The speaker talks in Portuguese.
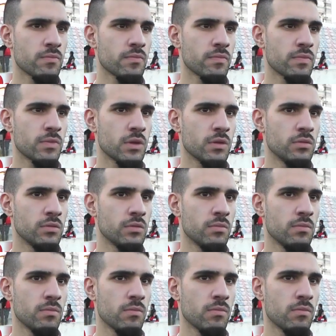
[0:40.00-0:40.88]
o
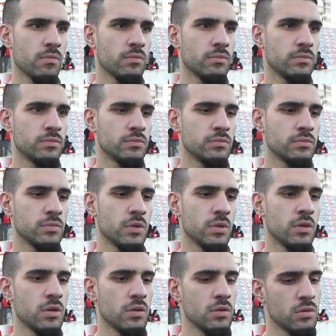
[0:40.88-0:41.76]
Estrela jogou à Estrela.
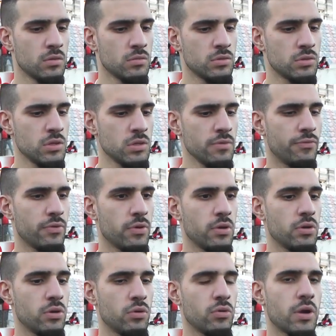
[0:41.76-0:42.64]
Sim, foi
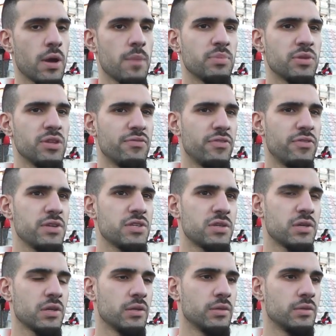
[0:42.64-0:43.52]
um campo
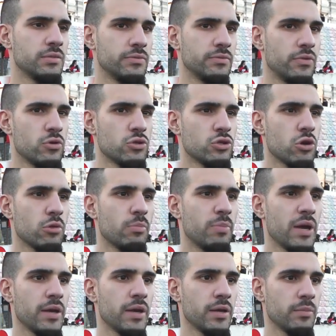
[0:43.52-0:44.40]
difícil. Foi um jogo
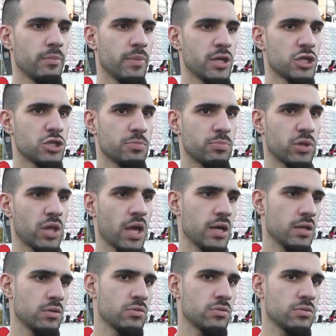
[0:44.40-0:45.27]
bem, bem
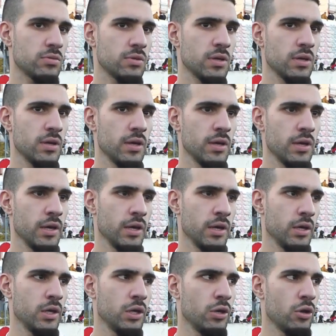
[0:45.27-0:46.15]
disputado.
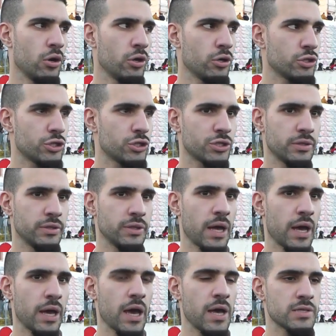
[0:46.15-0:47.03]
E nós,
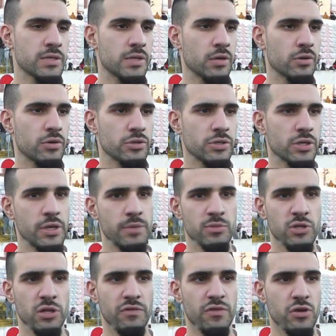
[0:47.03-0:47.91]
na raça,
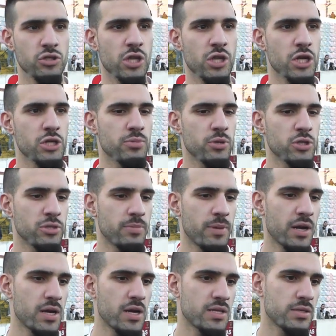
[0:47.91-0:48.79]
conseguimos levar os três pontos
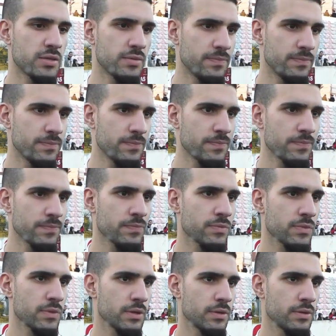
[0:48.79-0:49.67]
para casa para a
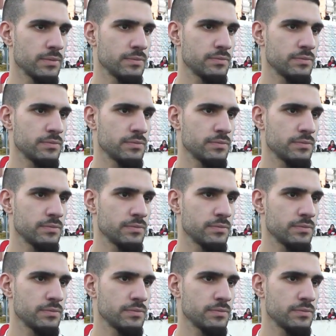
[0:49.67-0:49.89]
semana